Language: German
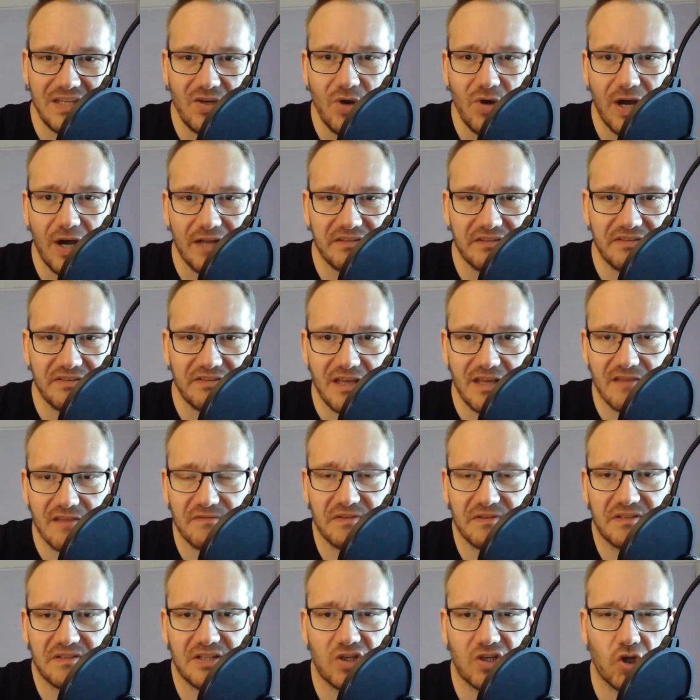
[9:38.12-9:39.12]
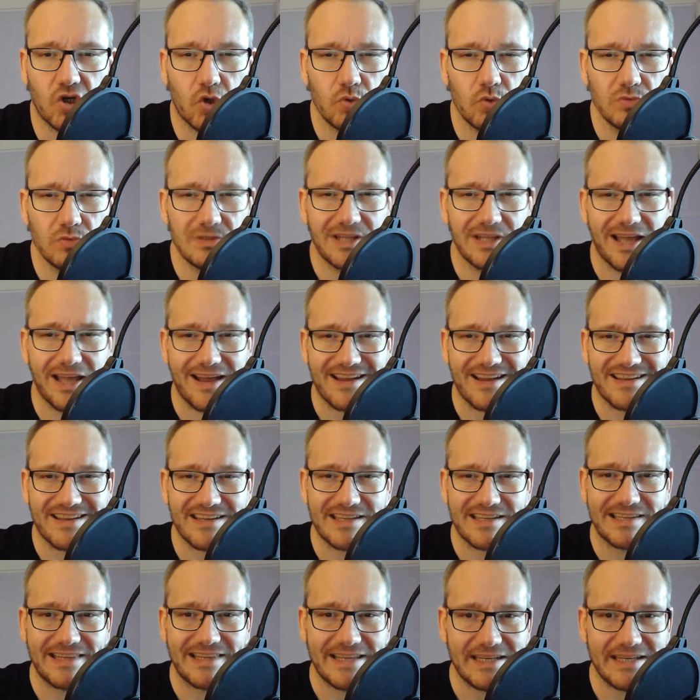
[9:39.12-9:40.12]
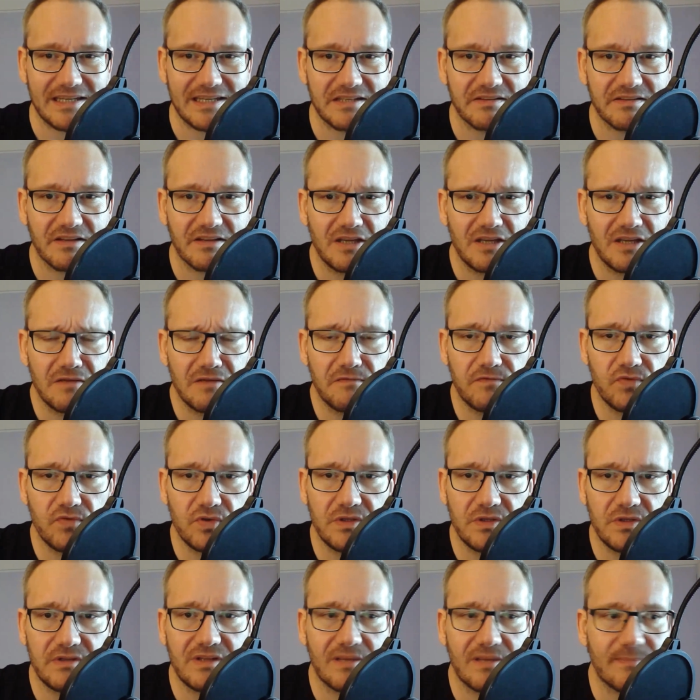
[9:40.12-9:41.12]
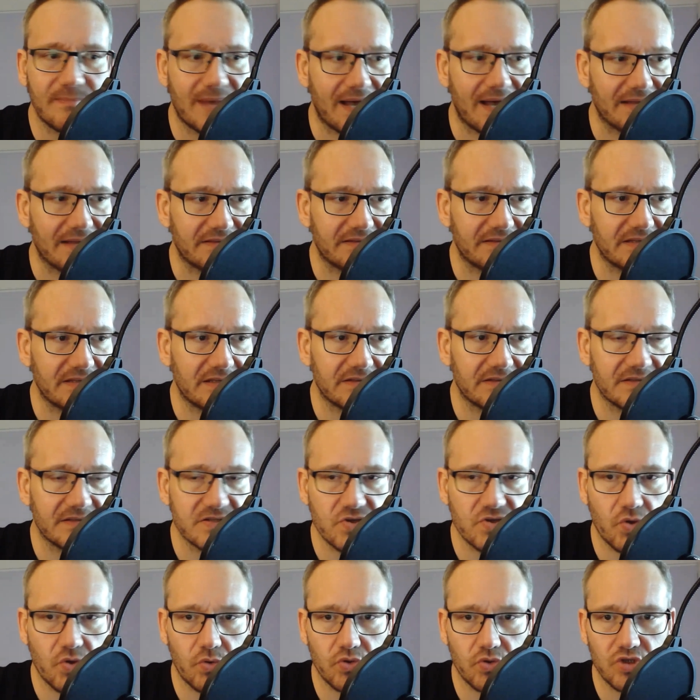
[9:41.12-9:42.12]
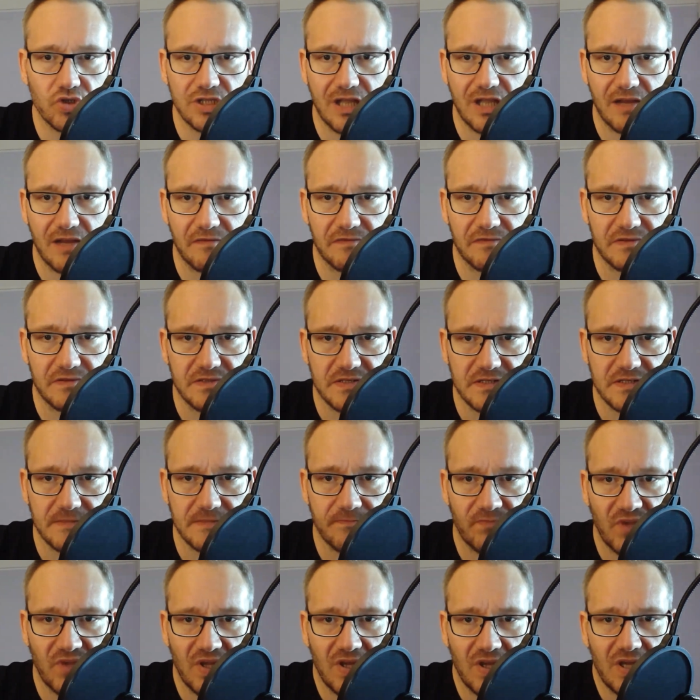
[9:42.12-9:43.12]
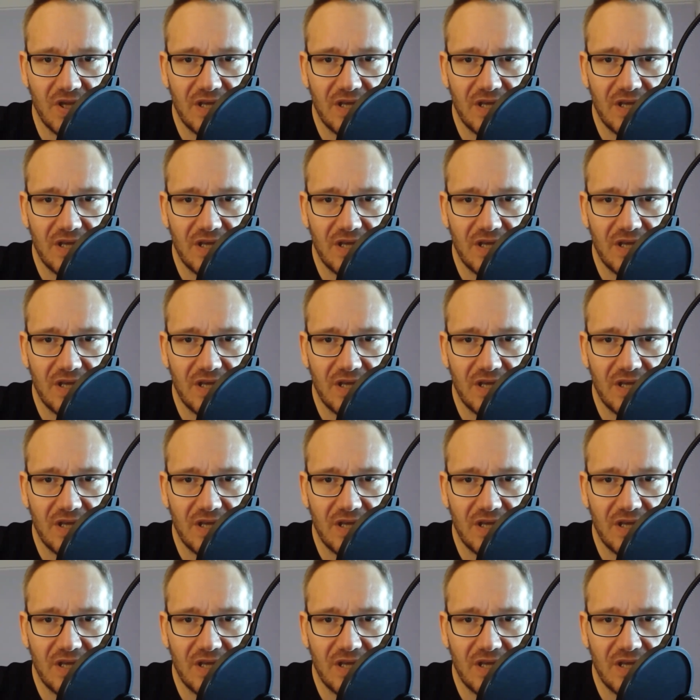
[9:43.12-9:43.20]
Igor hat hier einfach die Grundlage gelegt für die Thematik des Höhenschlafes.